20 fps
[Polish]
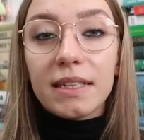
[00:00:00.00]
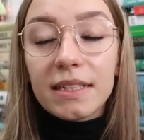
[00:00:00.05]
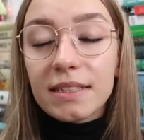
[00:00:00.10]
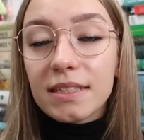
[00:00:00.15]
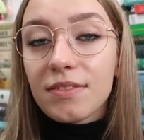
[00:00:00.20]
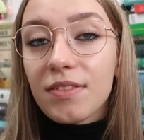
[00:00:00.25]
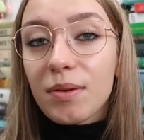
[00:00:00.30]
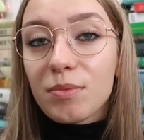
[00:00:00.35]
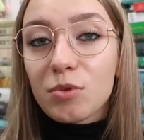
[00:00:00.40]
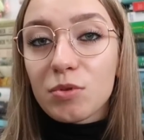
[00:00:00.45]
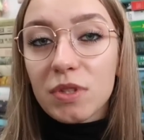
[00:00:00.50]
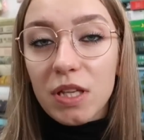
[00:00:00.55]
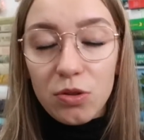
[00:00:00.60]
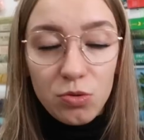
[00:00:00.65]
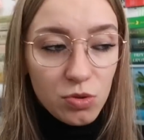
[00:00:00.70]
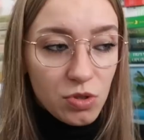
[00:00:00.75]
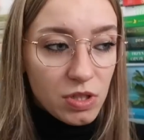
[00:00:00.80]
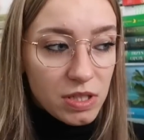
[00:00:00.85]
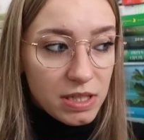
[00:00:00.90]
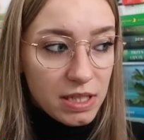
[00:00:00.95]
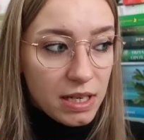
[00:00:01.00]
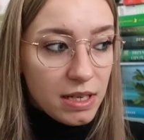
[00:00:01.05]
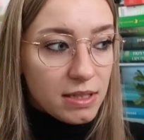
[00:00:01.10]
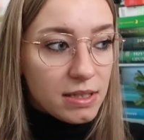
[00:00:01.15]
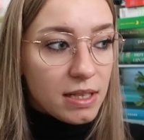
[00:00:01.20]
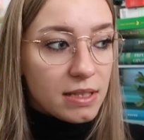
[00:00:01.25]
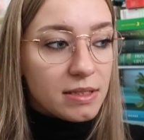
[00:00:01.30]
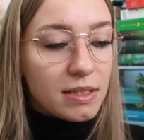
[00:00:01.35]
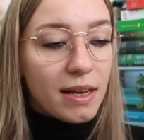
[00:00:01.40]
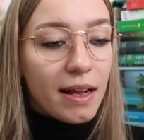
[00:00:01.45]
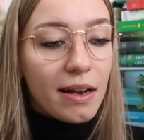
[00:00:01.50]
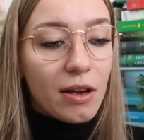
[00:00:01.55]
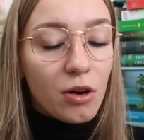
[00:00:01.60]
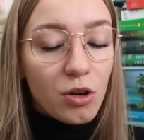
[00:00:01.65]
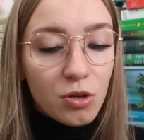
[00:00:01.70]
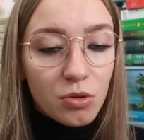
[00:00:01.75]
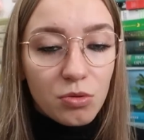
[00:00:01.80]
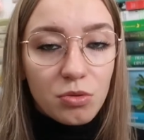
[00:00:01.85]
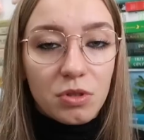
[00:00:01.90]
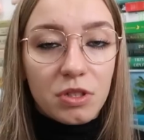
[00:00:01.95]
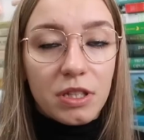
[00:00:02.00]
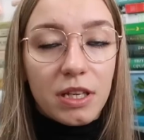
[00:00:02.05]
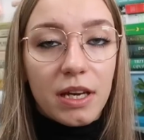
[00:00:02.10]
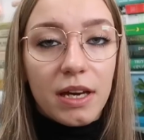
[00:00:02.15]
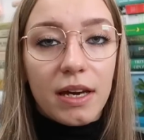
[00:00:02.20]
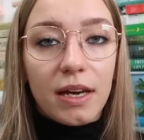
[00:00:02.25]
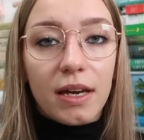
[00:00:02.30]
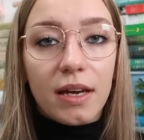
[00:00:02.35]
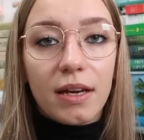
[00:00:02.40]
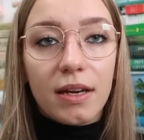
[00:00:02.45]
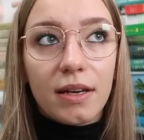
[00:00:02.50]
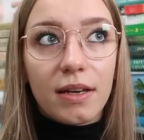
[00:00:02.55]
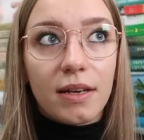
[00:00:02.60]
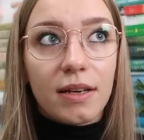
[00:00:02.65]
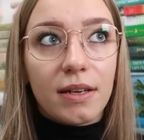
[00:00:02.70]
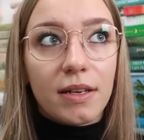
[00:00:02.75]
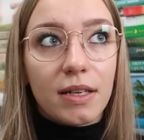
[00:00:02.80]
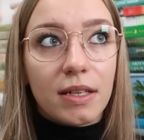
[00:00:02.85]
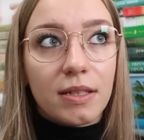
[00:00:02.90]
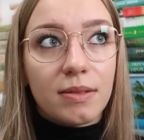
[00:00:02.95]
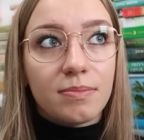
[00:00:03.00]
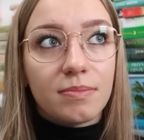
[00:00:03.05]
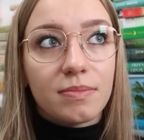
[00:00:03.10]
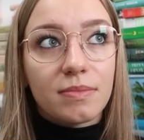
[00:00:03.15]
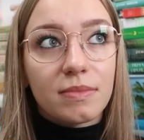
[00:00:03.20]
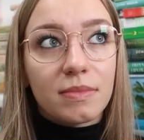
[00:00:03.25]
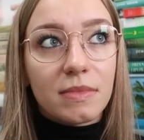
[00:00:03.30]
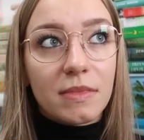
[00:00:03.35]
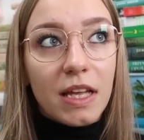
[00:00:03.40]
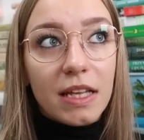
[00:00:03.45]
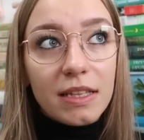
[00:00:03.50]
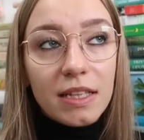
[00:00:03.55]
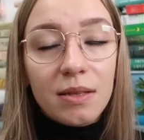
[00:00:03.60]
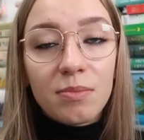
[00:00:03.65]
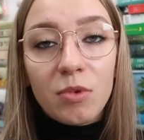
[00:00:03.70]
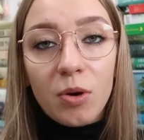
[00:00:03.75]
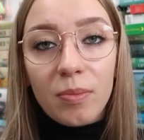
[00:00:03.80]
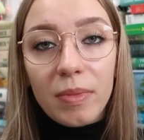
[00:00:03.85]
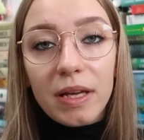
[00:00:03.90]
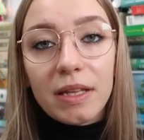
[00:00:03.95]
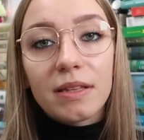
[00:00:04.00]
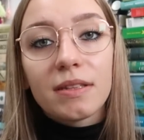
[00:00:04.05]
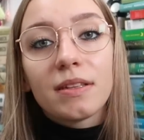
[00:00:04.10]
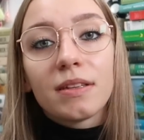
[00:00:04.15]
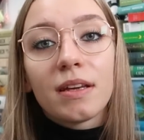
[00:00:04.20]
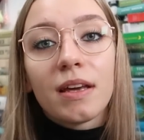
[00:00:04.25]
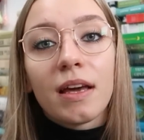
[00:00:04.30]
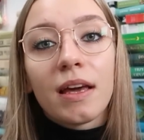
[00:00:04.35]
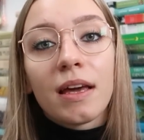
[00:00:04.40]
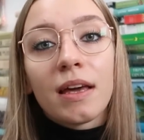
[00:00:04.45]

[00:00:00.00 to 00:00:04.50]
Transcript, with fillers: Nie chcę Wam tu za dużo zdradzać, ale ogólnie na ten moment